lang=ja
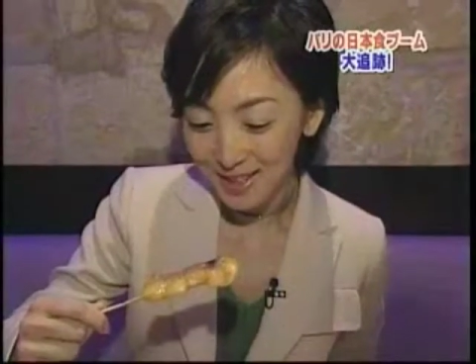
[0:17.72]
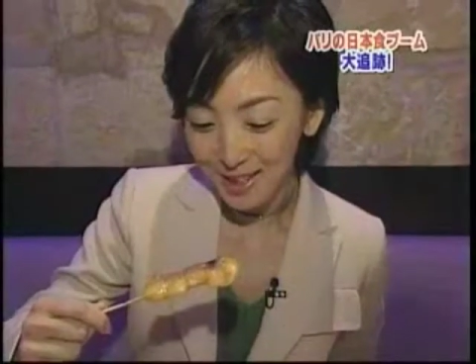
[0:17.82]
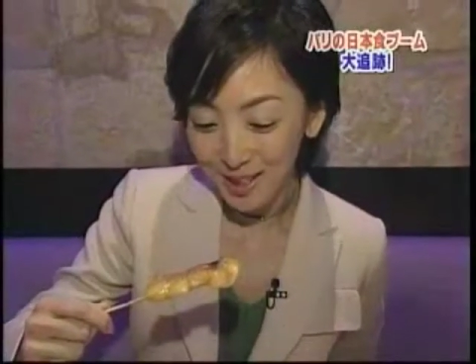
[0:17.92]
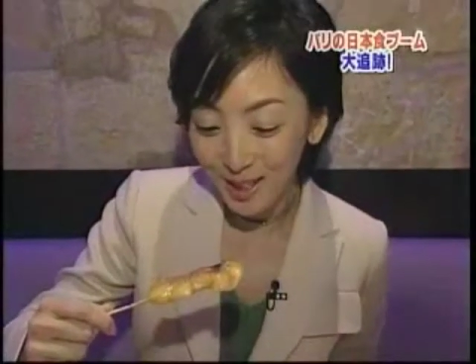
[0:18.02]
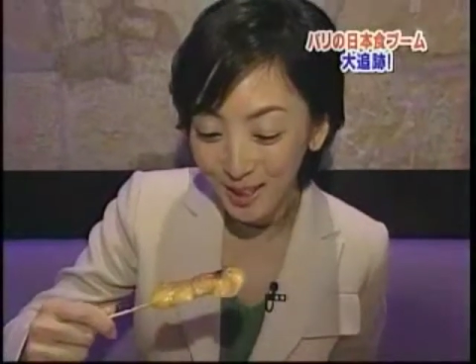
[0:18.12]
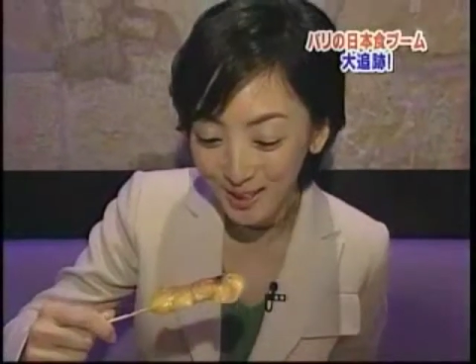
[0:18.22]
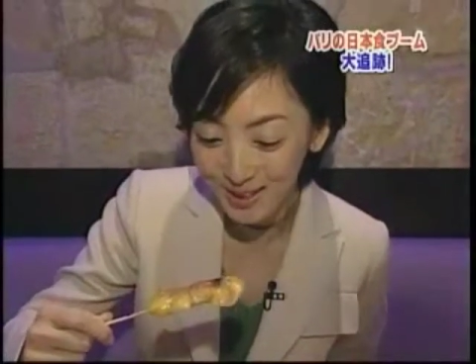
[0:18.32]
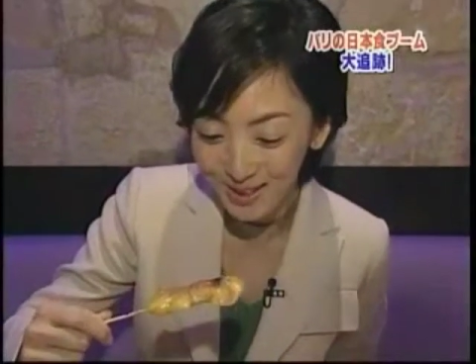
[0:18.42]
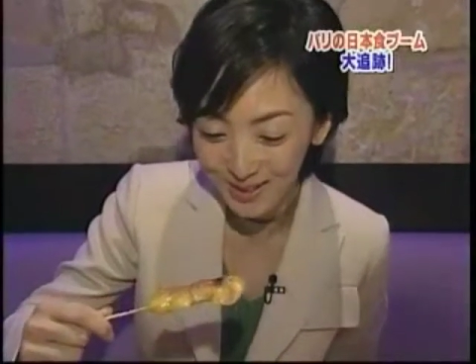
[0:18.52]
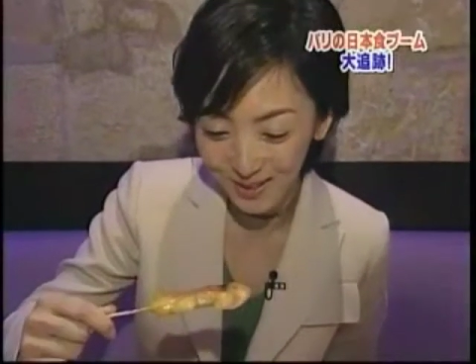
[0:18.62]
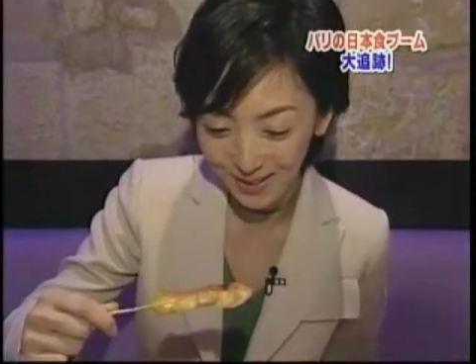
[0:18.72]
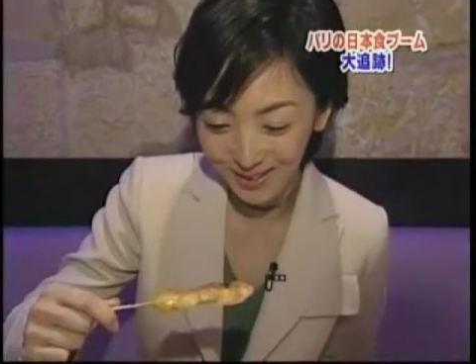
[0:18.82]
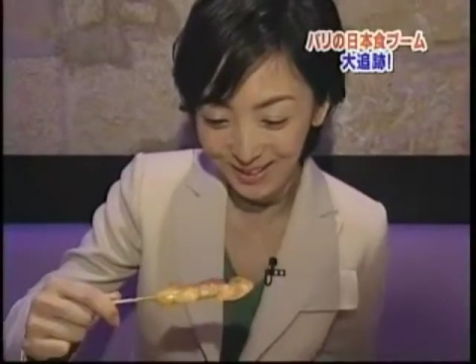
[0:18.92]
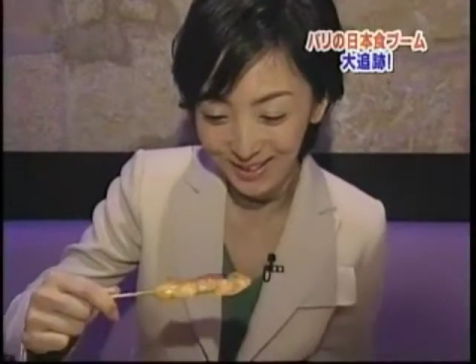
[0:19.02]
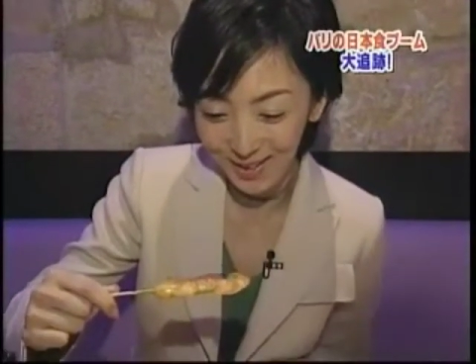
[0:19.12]
チーズの
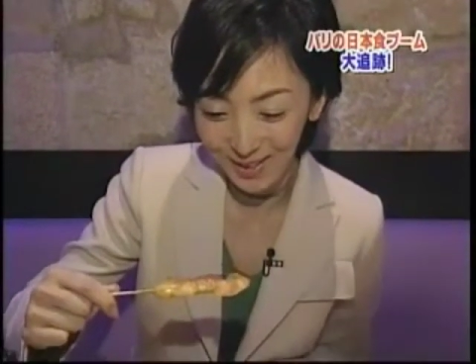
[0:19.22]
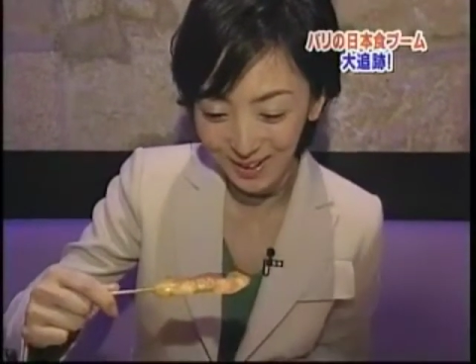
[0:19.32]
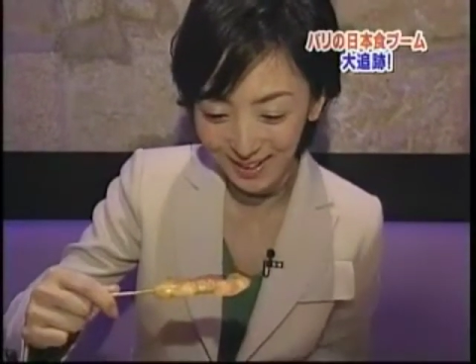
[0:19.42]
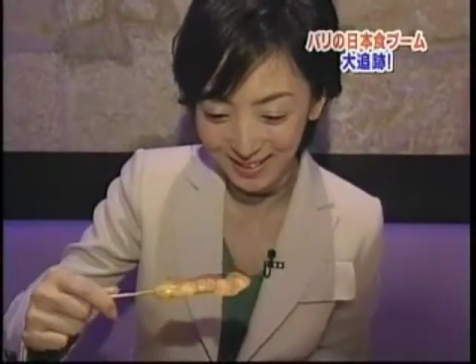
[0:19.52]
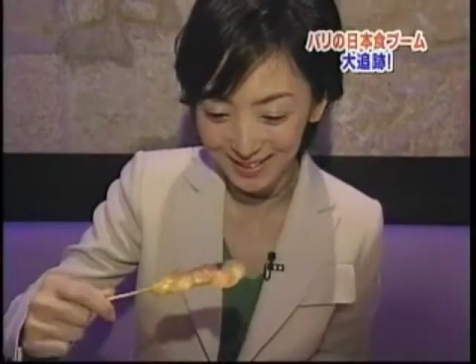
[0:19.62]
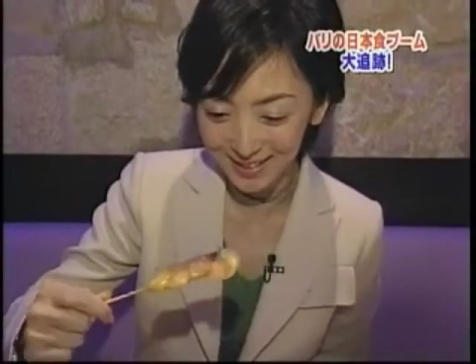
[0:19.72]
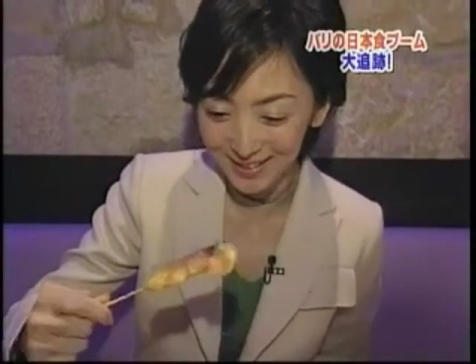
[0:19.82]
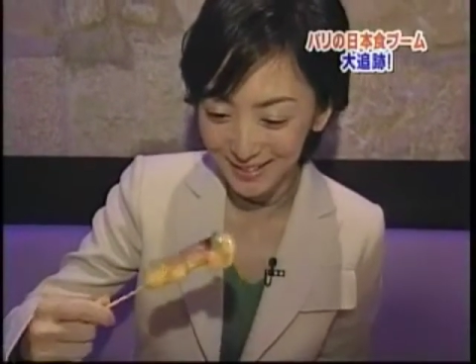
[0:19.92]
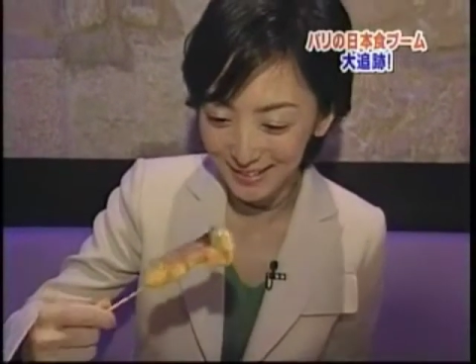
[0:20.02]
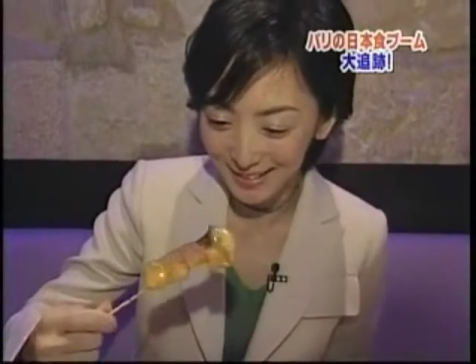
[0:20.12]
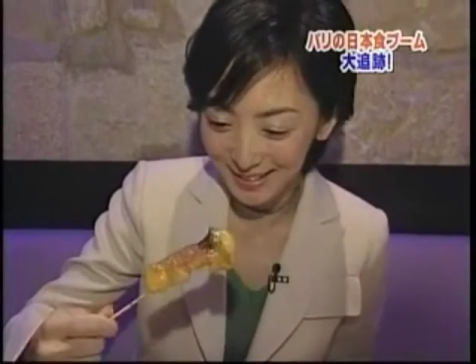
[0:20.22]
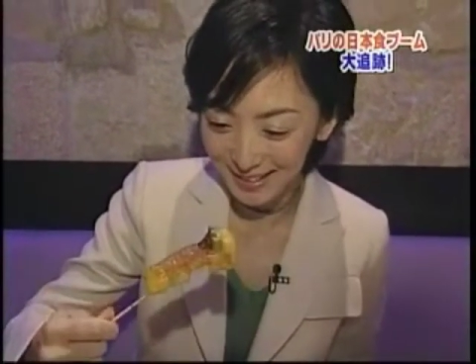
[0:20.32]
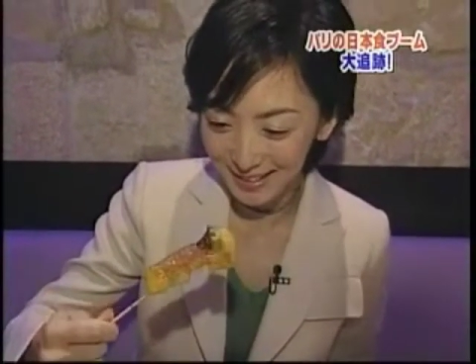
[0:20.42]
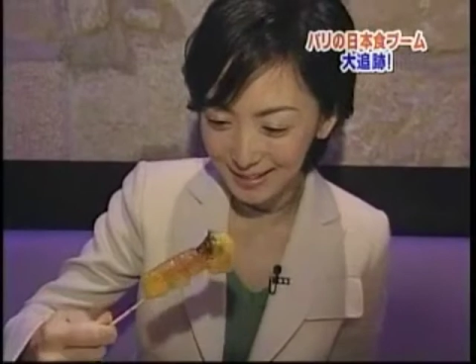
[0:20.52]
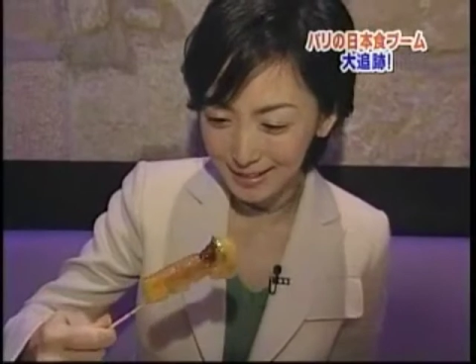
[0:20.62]
匂いがする
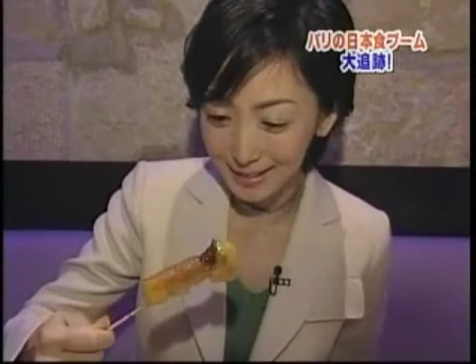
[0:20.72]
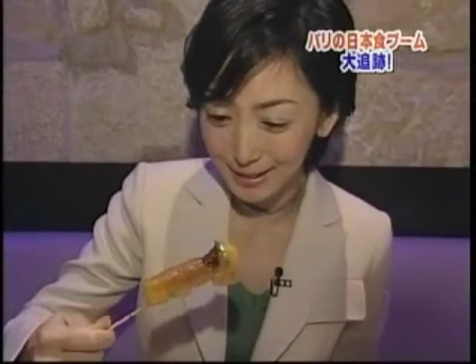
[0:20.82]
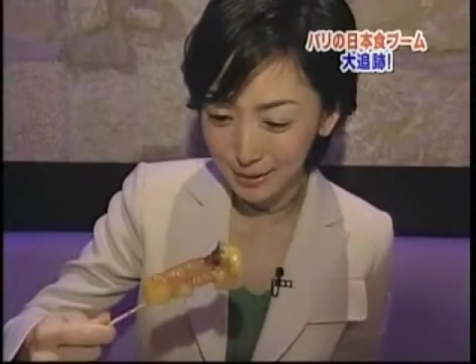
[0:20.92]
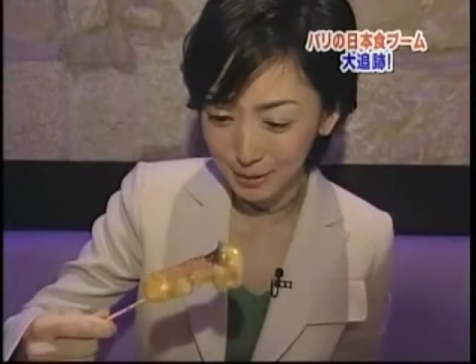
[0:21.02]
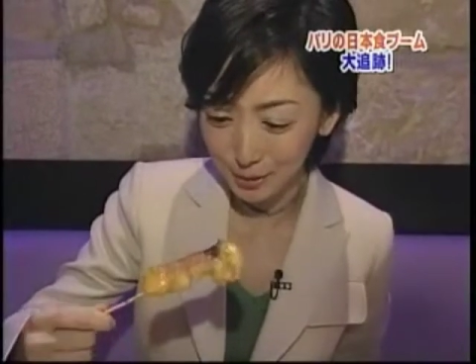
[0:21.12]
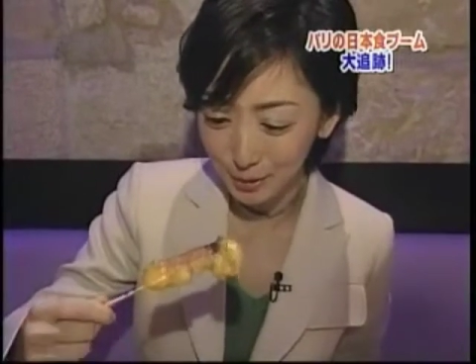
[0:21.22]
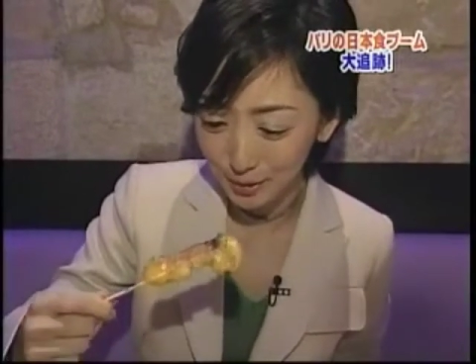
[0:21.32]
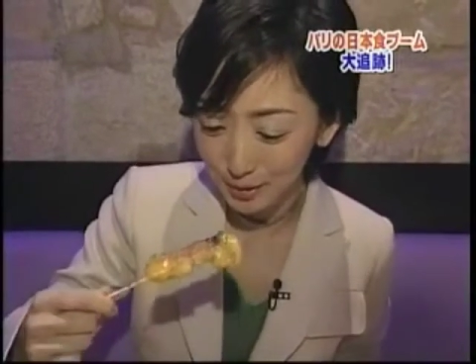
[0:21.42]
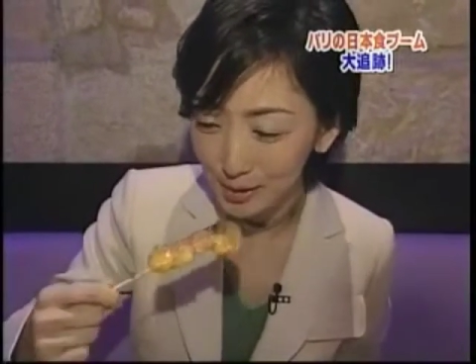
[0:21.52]
チーズ